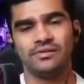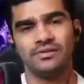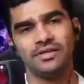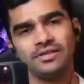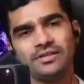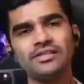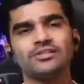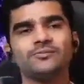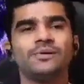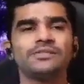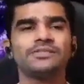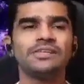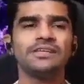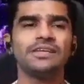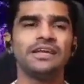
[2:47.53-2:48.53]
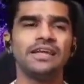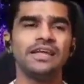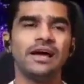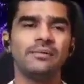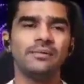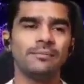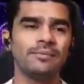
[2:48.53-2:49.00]
ये दस परसेंट के लिए
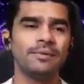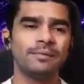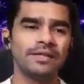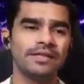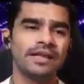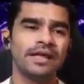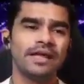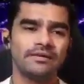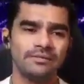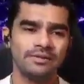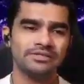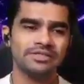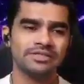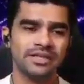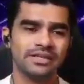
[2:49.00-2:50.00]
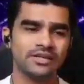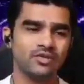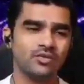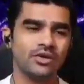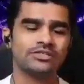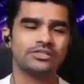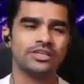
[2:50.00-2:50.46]
हम अपने पंद्रह बीस हज़ार
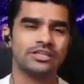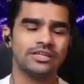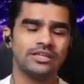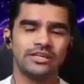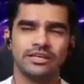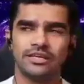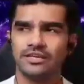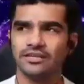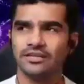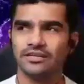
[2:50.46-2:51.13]
क्यों एक्स्ट्रा दे रहे हैं